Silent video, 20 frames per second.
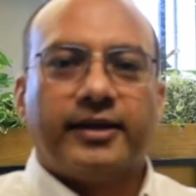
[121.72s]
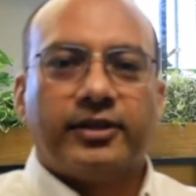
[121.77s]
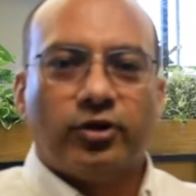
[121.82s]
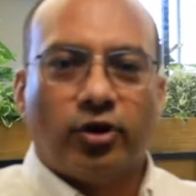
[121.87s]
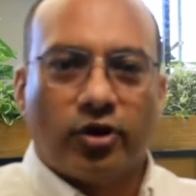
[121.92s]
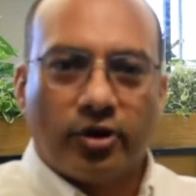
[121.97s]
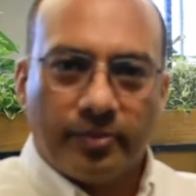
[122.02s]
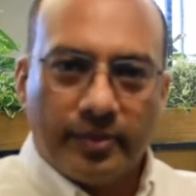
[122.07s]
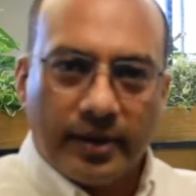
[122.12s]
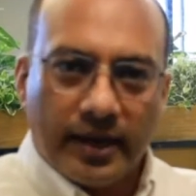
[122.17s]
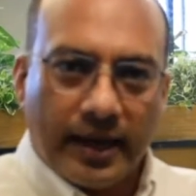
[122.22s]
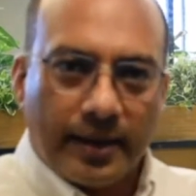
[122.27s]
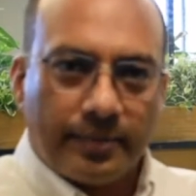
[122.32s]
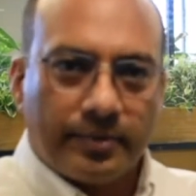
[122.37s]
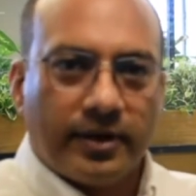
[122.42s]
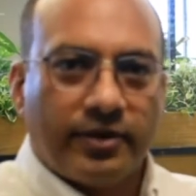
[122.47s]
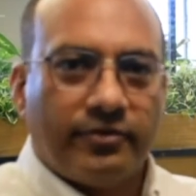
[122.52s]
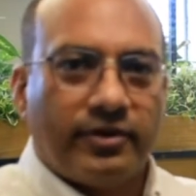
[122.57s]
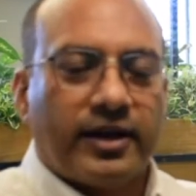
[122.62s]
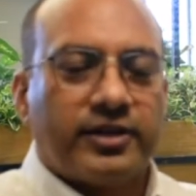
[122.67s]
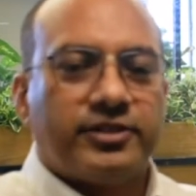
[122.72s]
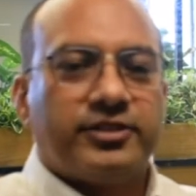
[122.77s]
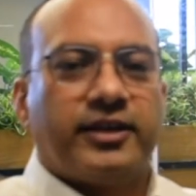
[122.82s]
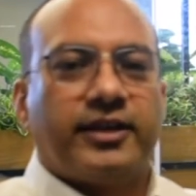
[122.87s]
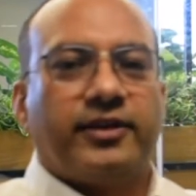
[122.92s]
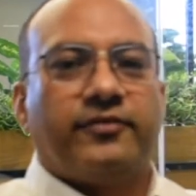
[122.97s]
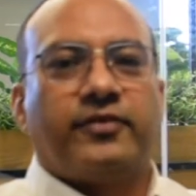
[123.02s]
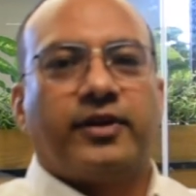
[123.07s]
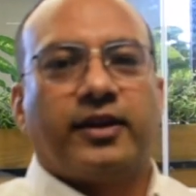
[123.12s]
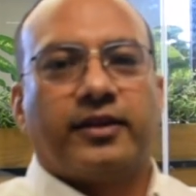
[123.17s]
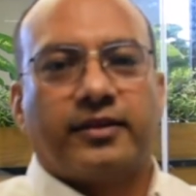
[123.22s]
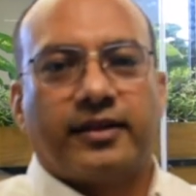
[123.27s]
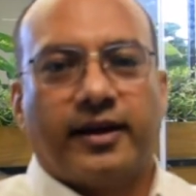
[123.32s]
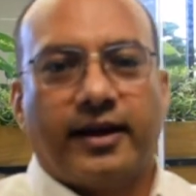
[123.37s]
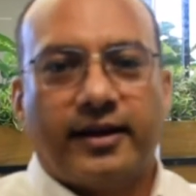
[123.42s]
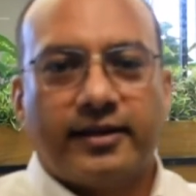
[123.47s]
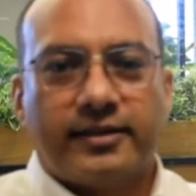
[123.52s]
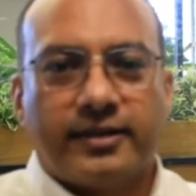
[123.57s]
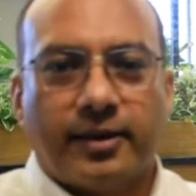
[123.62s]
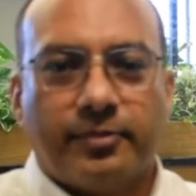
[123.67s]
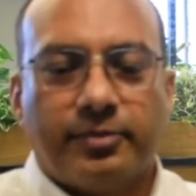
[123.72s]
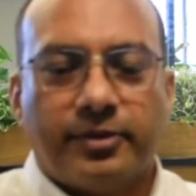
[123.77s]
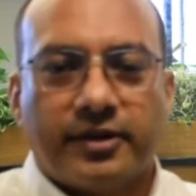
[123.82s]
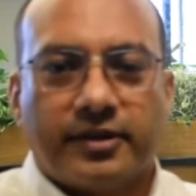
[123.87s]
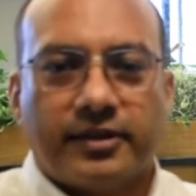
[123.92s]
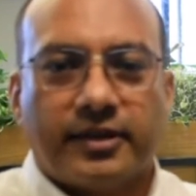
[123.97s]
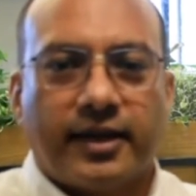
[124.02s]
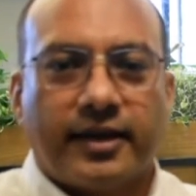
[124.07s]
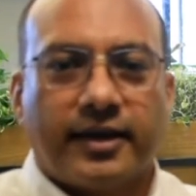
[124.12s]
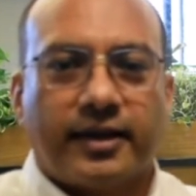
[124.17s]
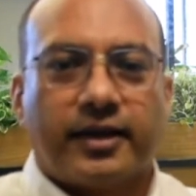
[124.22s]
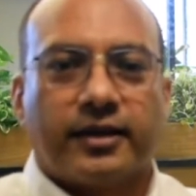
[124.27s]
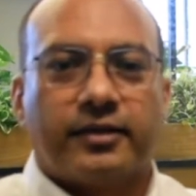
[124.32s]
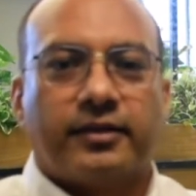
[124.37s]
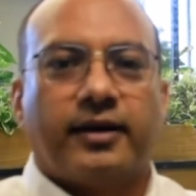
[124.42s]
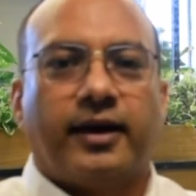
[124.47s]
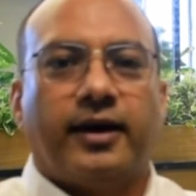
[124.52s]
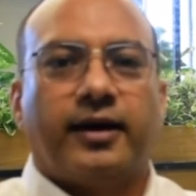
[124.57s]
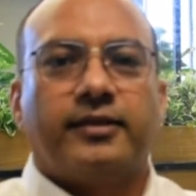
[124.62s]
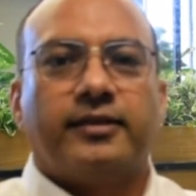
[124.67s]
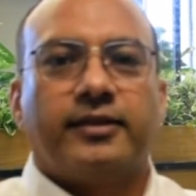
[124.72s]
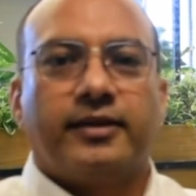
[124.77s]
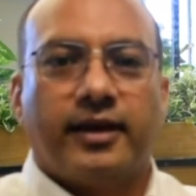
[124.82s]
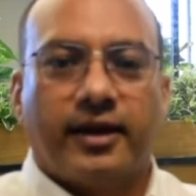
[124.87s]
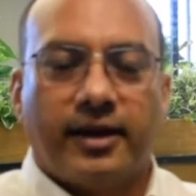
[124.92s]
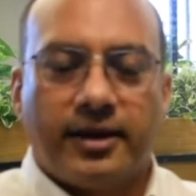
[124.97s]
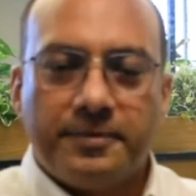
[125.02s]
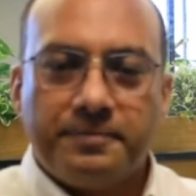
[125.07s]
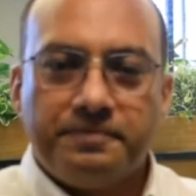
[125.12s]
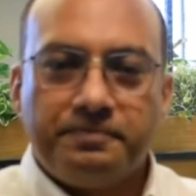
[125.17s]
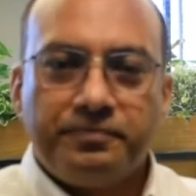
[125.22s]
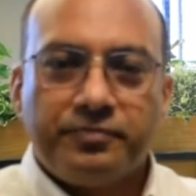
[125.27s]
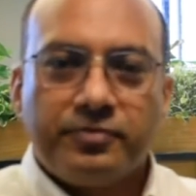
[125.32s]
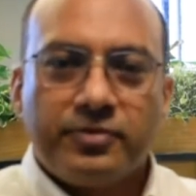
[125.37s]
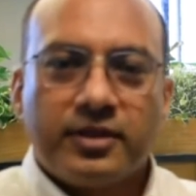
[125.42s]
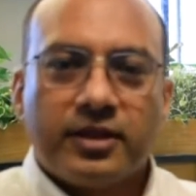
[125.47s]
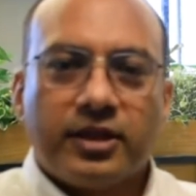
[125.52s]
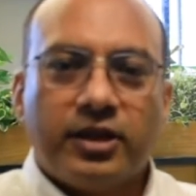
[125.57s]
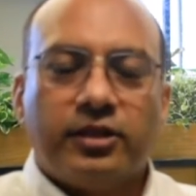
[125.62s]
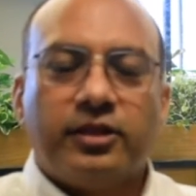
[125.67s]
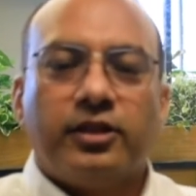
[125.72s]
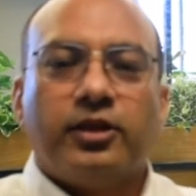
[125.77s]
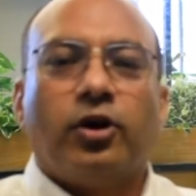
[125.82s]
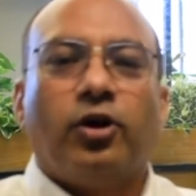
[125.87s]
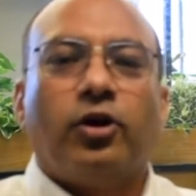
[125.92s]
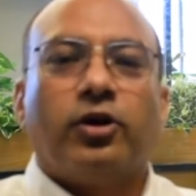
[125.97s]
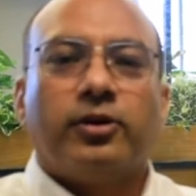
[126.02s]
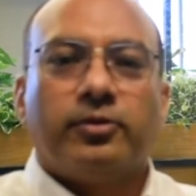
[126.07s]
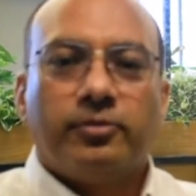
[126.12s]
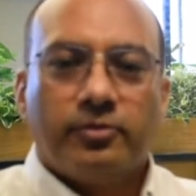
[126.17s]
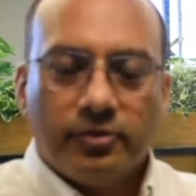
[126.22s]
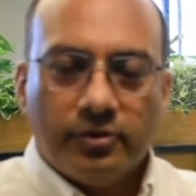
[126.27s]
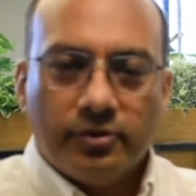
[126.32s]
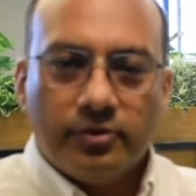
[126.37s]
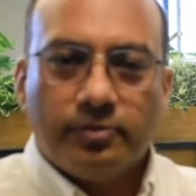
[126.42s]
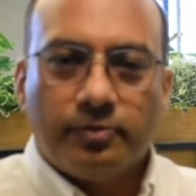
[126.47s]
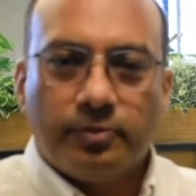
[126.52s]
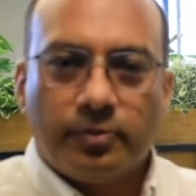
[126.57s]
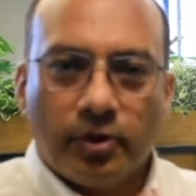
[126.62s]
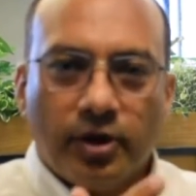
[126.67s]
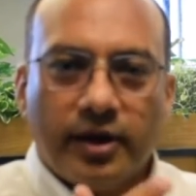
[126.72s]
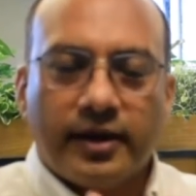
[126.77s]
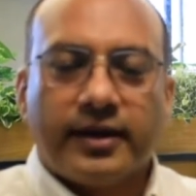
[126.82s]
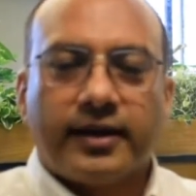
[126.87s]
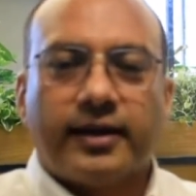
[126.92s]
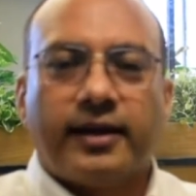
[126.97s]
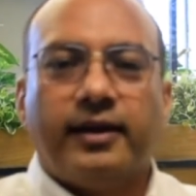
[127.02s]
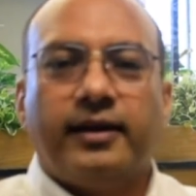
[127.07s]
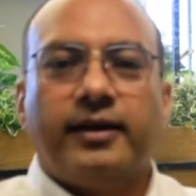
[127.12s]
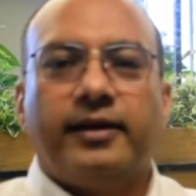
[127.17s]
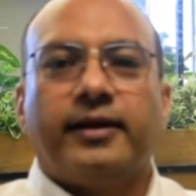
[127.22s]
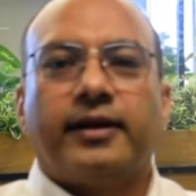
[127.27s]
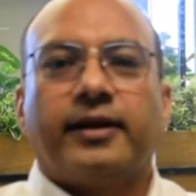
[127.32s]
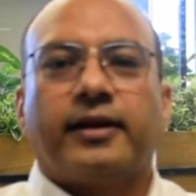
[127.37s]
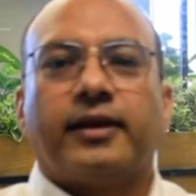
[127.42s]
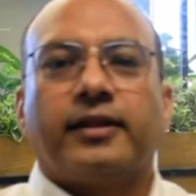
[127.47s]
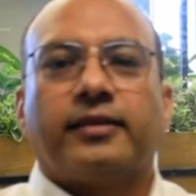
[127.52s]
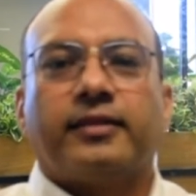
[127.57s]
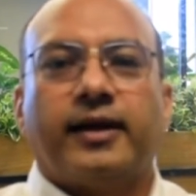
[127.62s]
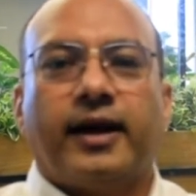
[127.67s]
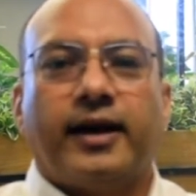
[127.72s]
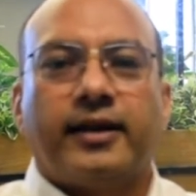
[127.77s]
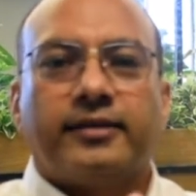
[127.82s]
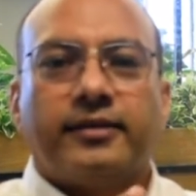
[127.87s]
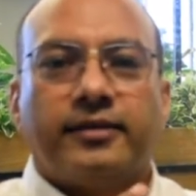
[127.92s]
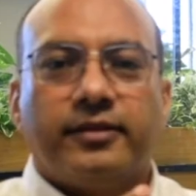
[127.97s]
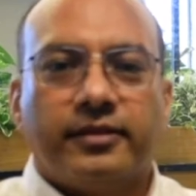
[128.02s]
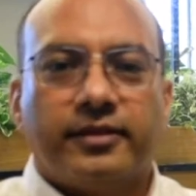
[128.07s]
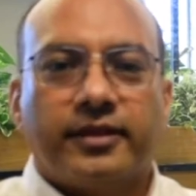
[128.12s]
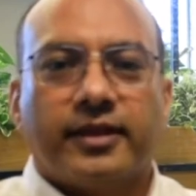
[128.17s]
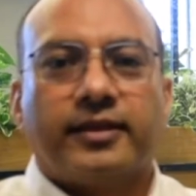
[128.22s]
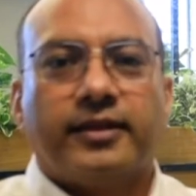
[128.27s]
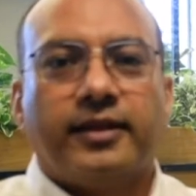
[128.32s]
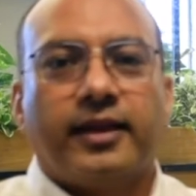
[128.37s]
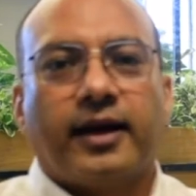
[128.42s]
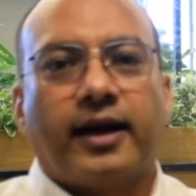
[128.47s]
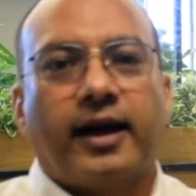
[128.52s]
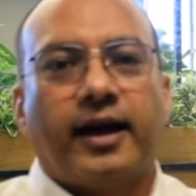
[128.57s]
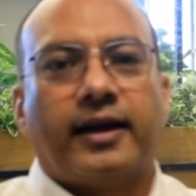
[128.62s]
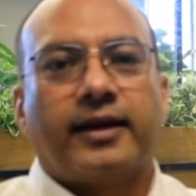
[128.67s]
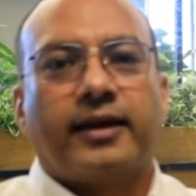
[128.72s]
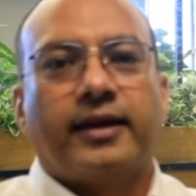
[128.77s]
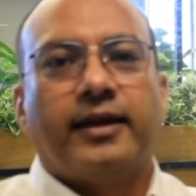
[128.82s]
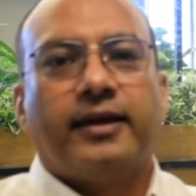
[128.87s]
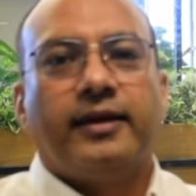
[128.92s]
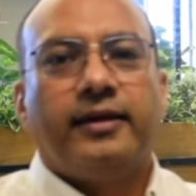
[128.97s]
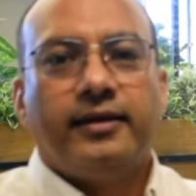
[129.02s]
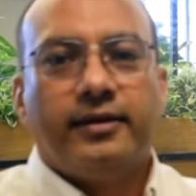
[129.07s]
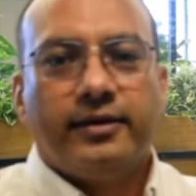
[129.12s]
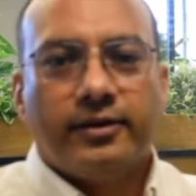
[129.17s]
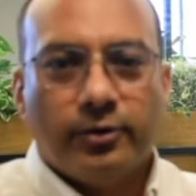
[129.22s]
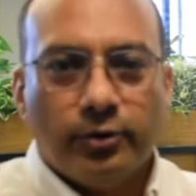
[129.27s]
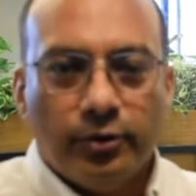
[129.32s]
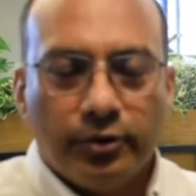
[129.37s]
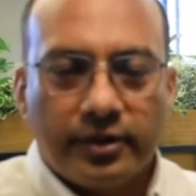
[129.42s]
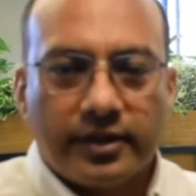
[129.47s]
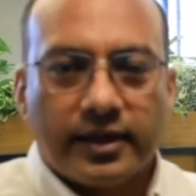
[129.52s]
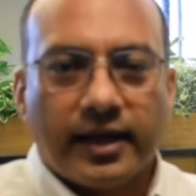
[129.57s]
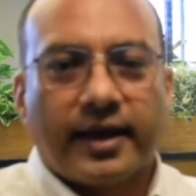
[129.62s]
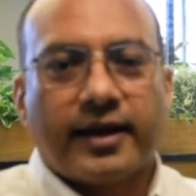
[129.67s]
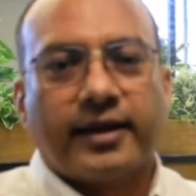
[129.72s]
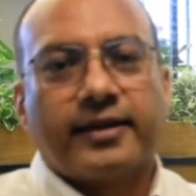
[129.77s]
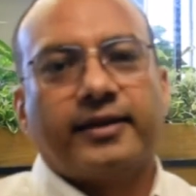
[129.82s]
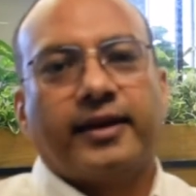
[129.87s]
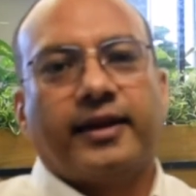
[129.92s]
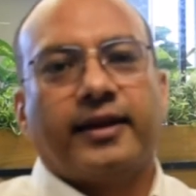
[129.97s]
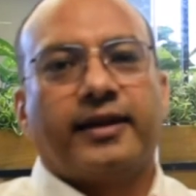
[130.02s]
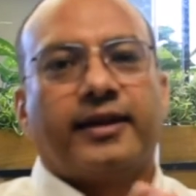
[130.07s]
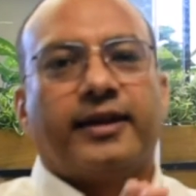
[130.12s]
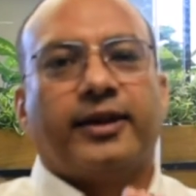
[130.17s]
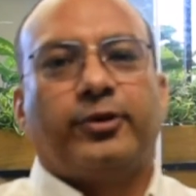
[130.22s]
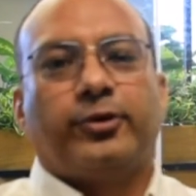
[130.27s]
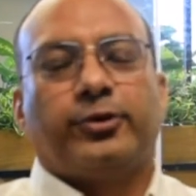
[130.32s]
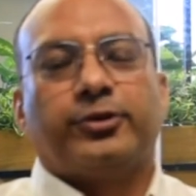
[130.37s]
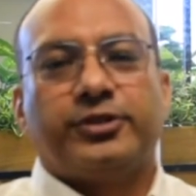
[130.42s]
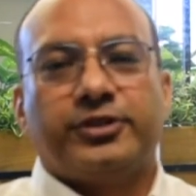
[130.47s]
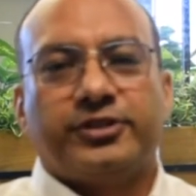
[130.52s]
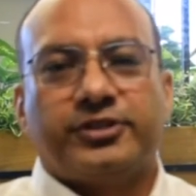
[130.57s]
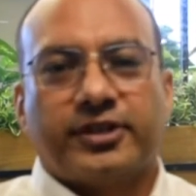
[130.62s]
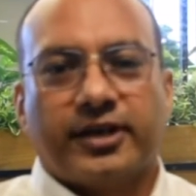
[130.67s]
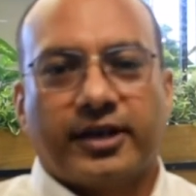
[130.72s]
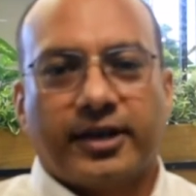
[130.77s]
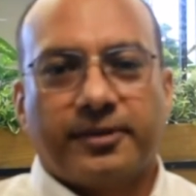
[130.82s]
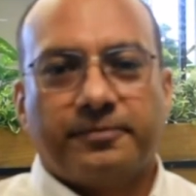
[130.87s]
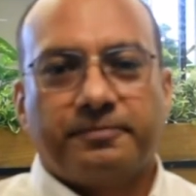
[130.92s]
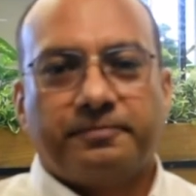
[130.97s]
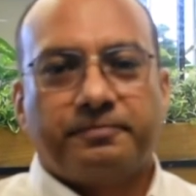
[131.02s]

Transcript: की दौड़ में आप नवाज शरीफ के साथ आप जरदारी के साथ या किसी और पॉलिटिकल लीडर के साथ ज़िद लगा के उनसे आगे जाने की कोशिश करें